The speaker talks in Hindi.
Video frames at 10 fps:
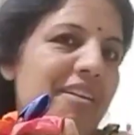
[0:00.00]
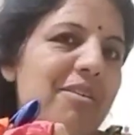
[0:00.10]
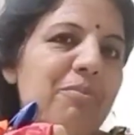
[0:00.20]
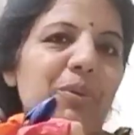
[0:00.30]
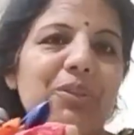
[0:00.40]

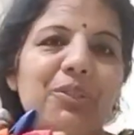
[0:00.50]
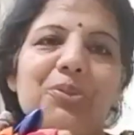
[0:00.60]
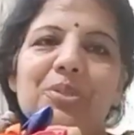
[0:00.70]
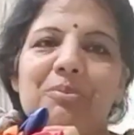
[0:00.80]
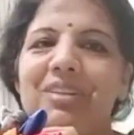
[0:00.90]
बहुत दिनों
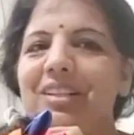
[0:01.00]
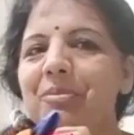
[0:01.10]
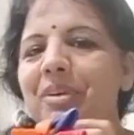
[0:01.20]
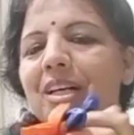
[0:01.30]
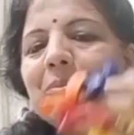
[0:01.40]
से मेरे
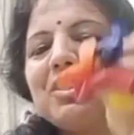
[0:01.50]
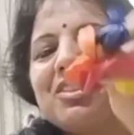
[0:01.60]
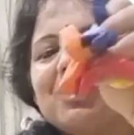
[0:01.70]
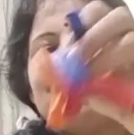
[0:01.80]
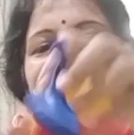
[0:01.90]
दिमाग में
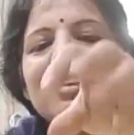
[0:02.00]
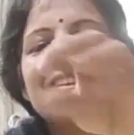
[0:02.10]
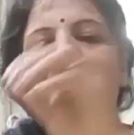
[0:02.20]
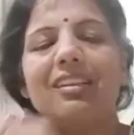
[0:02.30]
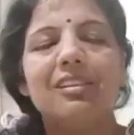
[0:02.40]
चल रहा
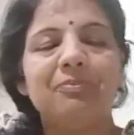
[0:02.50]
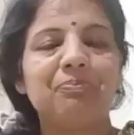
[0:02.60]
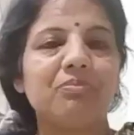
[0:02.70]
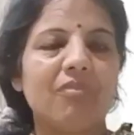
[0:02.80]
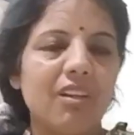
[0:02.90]
था
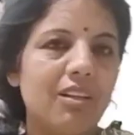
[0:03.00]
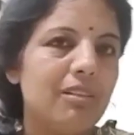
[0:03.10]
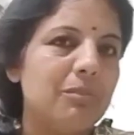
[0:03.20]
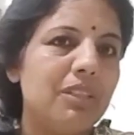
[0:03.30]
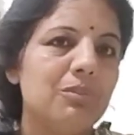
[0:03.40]

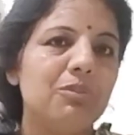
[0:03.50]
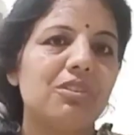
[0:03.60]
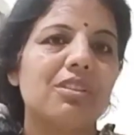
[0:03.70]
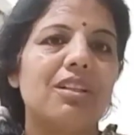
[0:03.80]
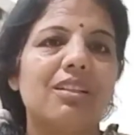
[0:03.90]

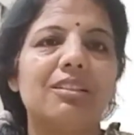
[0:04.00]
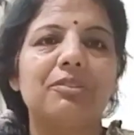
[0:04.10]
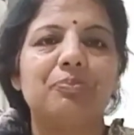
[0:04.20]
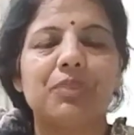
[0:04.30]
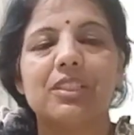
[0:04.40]
बलून्स का ना
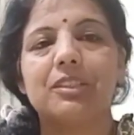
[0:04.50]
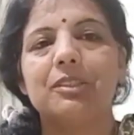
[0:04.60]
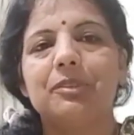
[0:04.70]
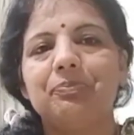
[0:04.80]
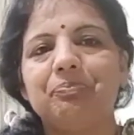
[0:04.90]

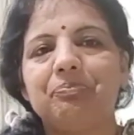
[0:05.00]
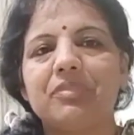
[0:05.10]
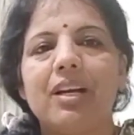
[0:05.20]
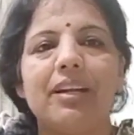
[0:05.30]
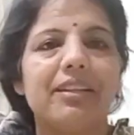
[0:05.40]
एक
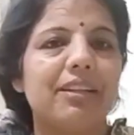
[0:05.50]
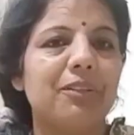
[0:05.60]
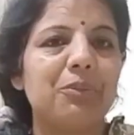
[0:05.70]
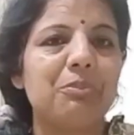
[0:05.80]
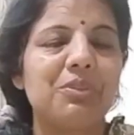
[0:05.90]
आइडिया
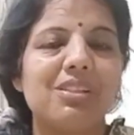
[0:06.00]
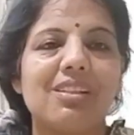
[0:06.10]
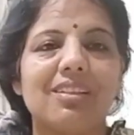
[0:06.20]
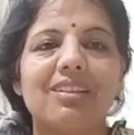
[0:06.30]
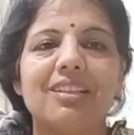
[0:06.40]
तो मुझे
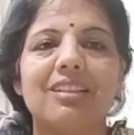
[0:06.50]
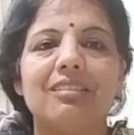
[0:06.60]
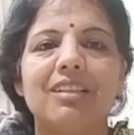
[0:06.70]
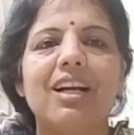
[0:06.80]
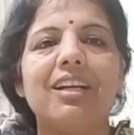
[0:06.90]
लगा कि
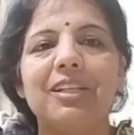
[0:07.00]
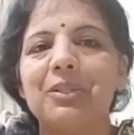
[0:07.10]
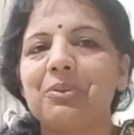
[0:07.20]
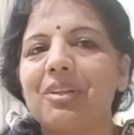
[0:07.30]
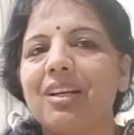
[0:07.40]
आइडिया
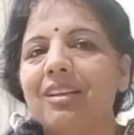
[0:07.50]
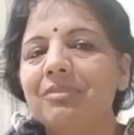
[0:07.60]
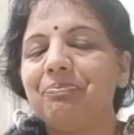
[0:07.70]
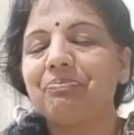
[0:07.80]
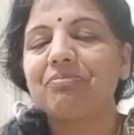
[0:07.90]
तो क्या
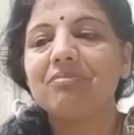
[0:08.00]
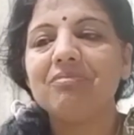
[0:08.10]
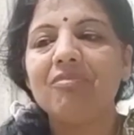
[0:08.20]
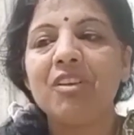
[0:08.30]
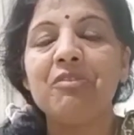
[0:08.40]

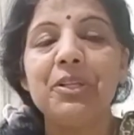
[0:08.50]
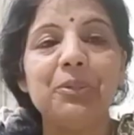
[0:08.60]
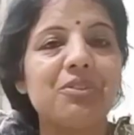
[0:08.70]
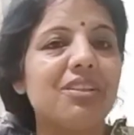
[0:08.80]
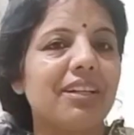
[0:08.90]

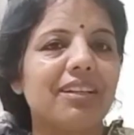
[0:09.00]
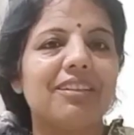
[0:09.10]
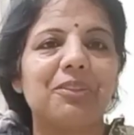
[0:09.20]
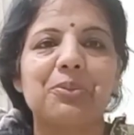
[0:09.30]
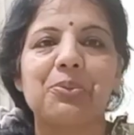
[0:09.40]
वीडियोस देखे
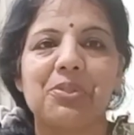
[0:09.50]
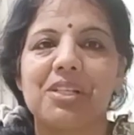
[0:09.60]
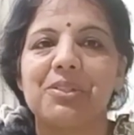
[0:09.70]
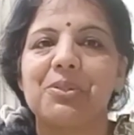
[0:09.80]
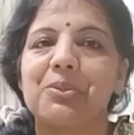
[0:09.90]
थे तो सोचा
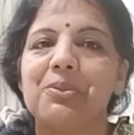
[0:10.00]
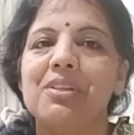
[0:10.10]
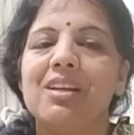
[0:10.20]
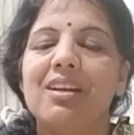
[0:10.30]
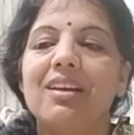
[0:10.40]
कि चलो
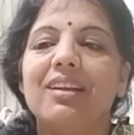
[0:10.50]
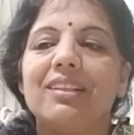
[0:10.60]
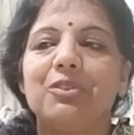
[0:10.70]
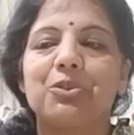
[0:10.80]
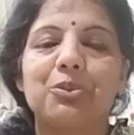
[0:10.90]

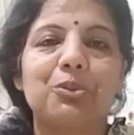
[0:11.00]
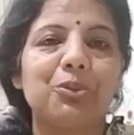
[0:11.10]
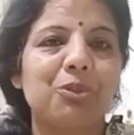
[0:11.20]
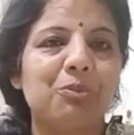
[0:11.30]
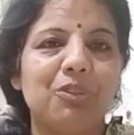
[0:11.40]
उसको
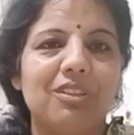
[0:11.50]
कुछ मोड